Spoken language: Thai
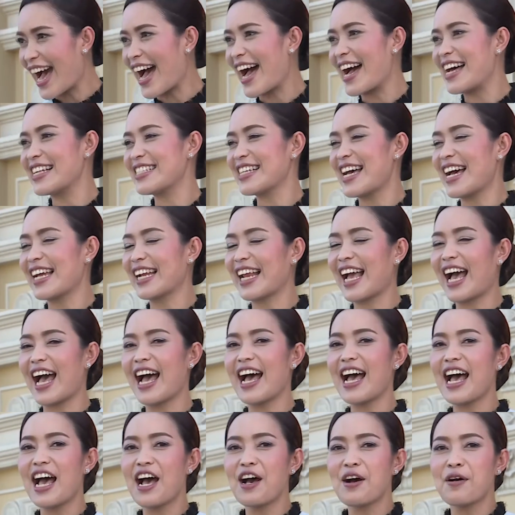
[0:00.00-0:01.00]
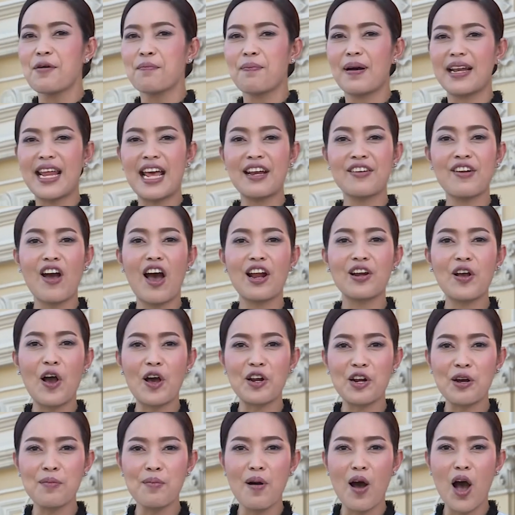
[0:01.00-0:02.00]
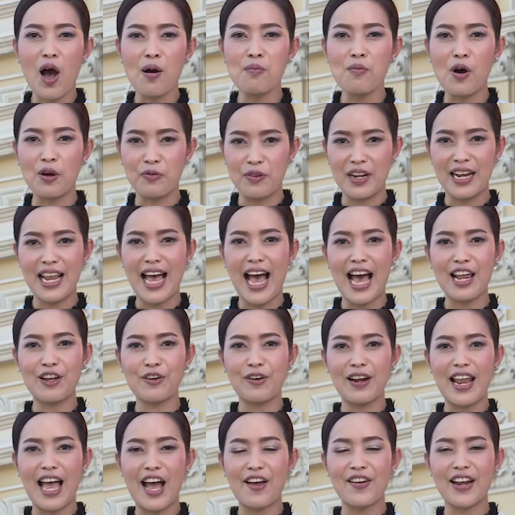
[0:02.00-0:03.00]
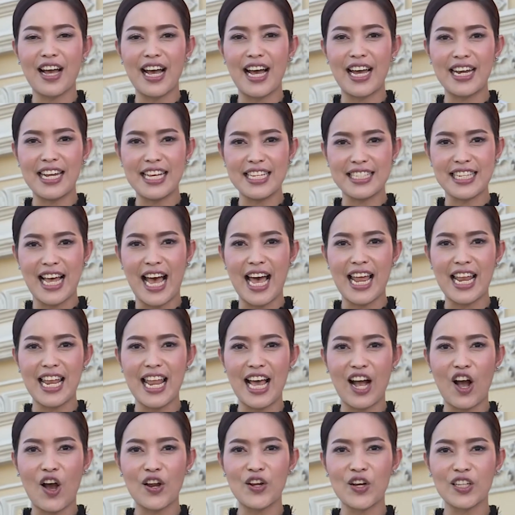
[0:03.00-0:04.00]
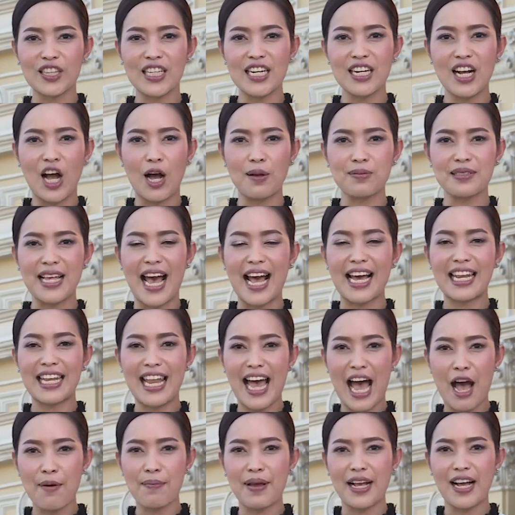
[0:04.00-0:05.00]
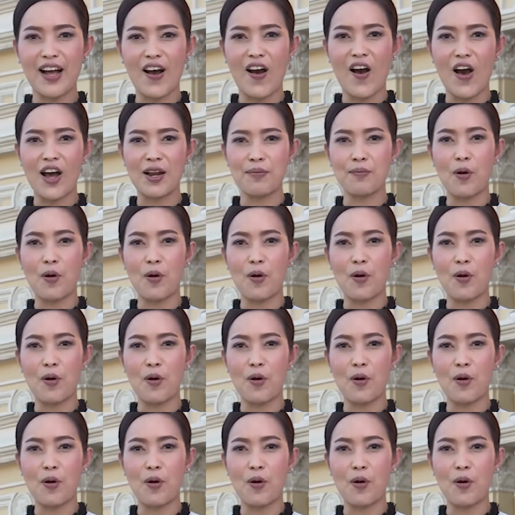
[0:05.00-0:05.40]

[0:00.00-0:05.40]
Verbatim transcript: ค่ะ อาจารย์คะ ประเด็นร้อนคอรมอหมดเวลาลงแล้วนะคะดิฉันแล้วก็ดรกอบศักดิ์ลาไปก่อน